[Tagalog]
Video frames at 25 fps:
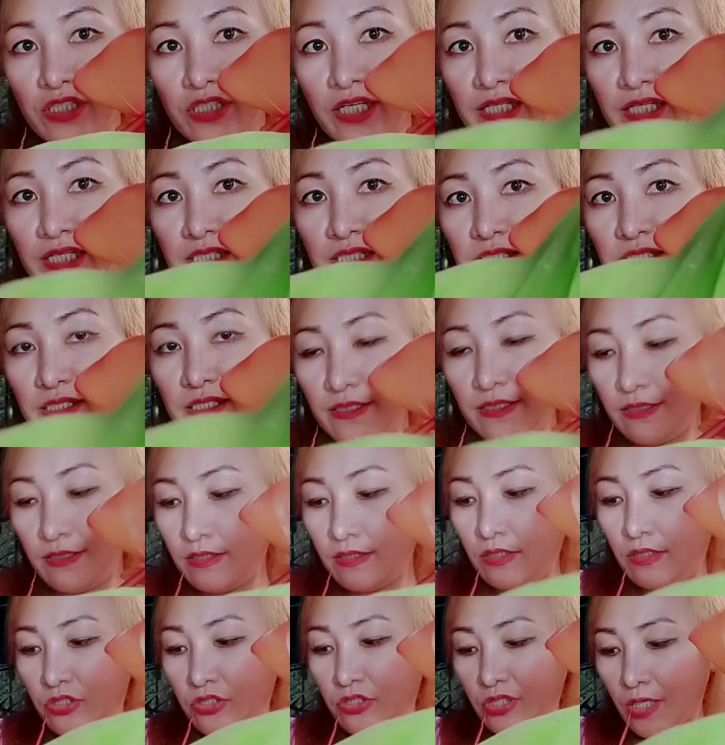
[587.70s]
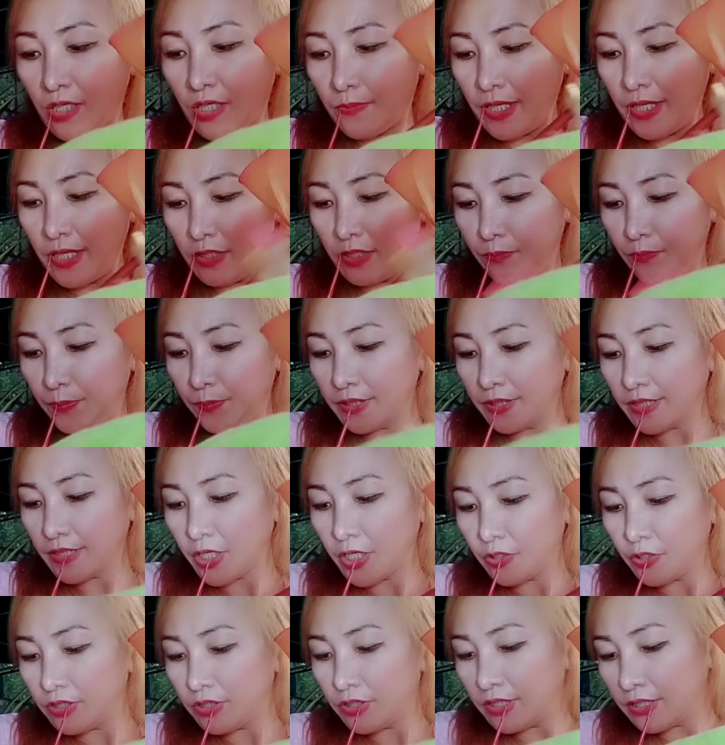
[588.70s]
din. Saka meron pa
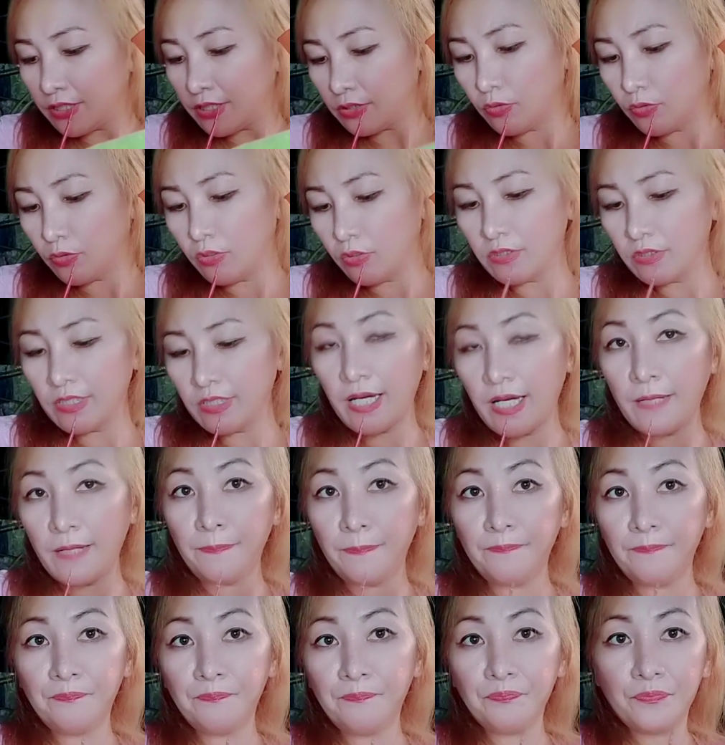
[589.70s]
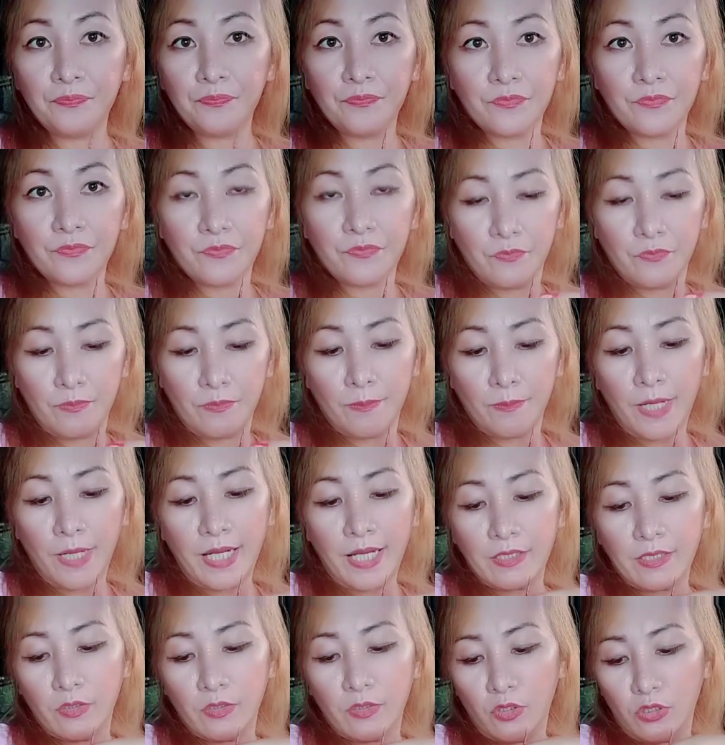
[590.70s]
tayo dito na
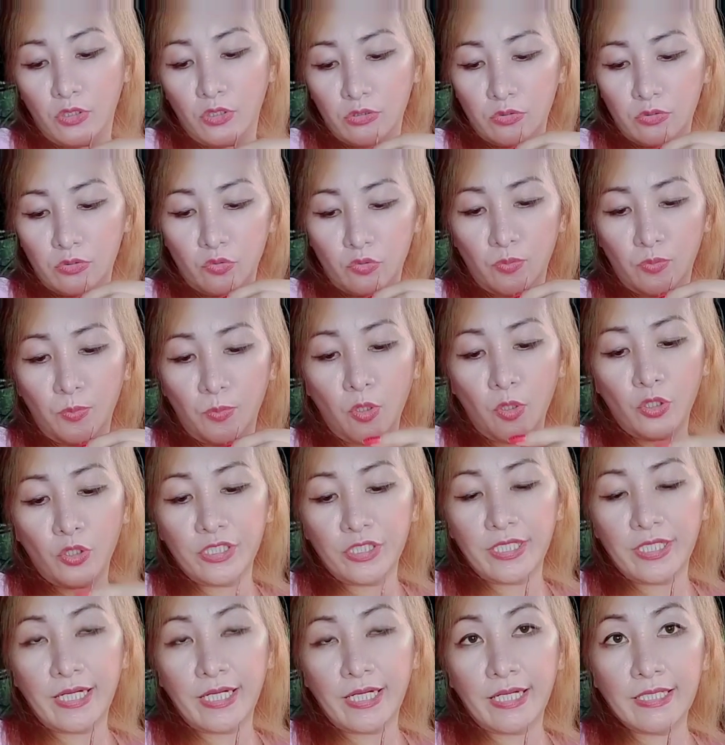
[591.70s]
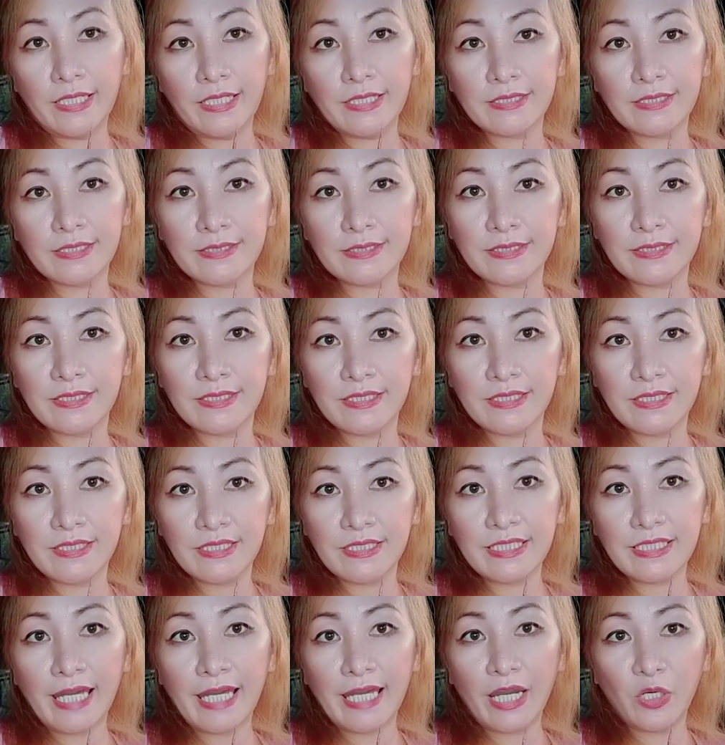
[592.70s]
bagong tubo na
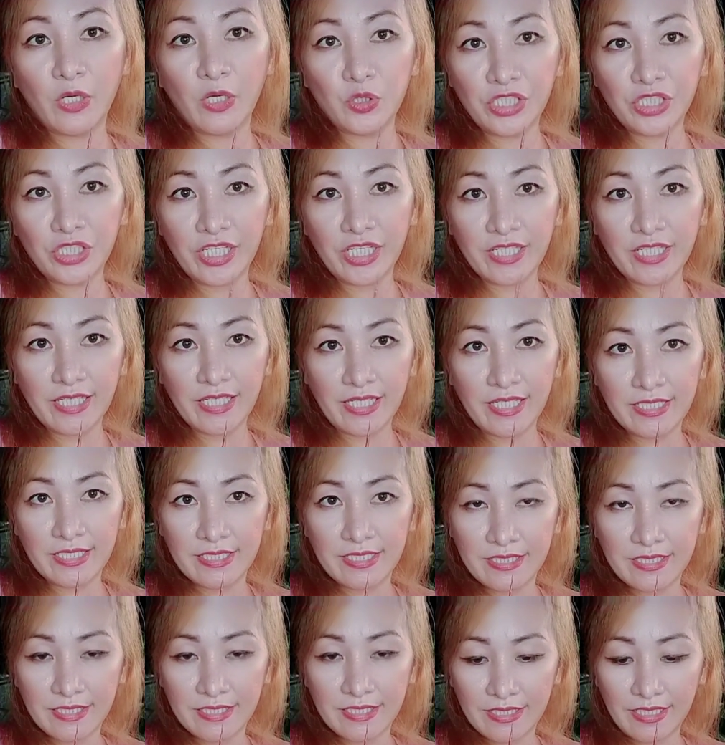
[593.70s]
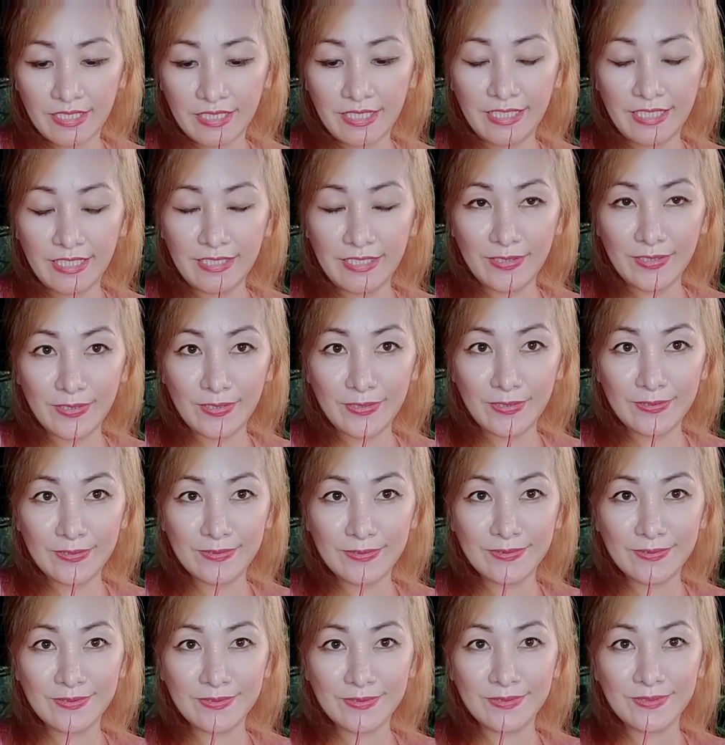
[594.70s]
dahon niya, guys. Yan. Oh.
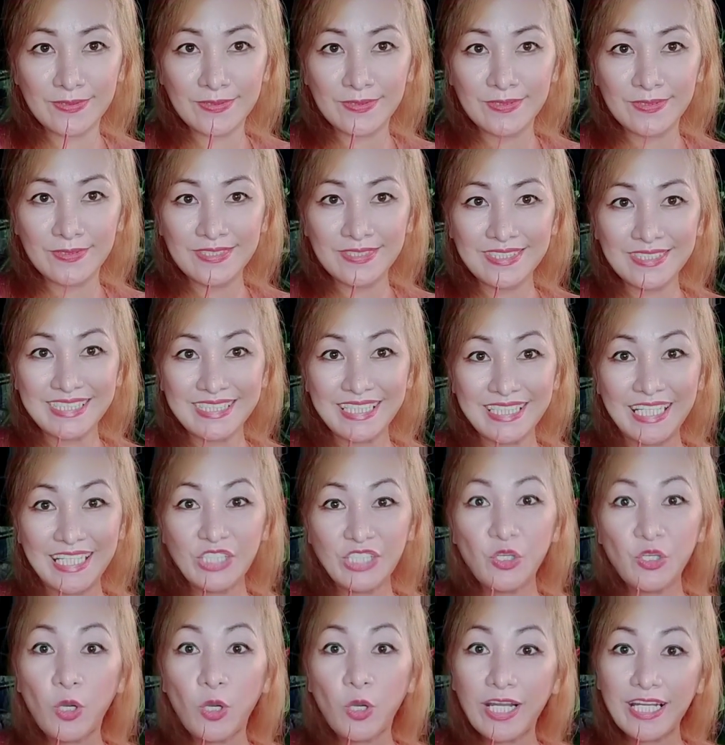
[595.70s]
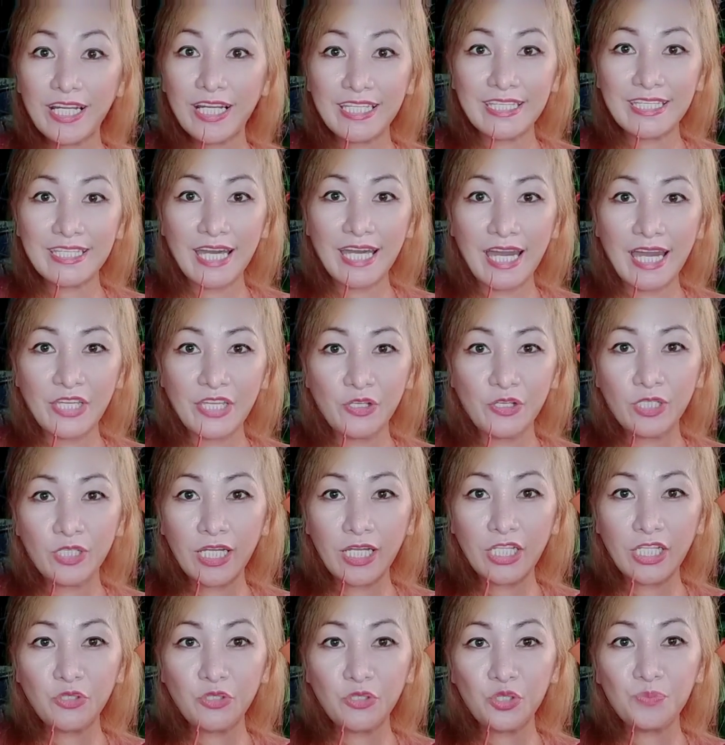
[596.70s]
Ganito kaganda. Yung,
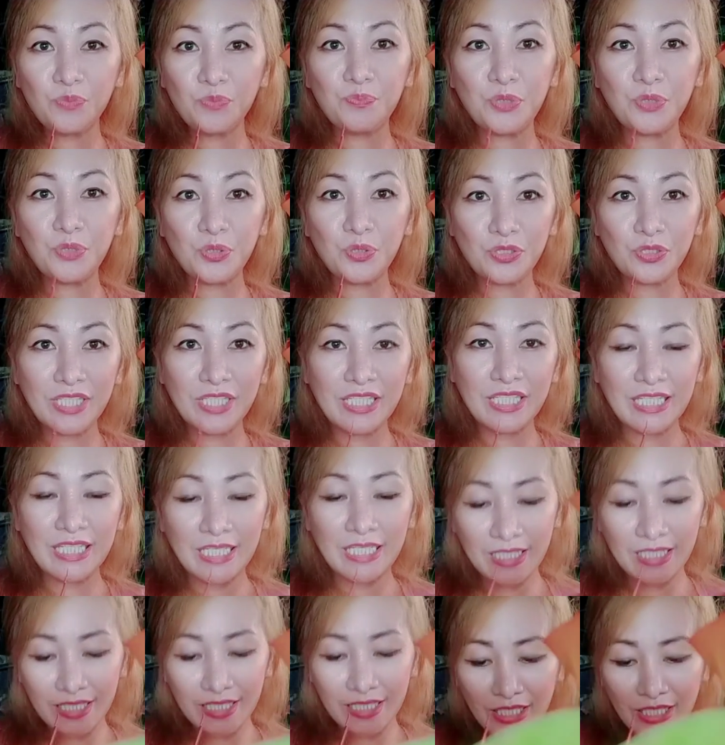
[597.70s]
ganito yung beauty ni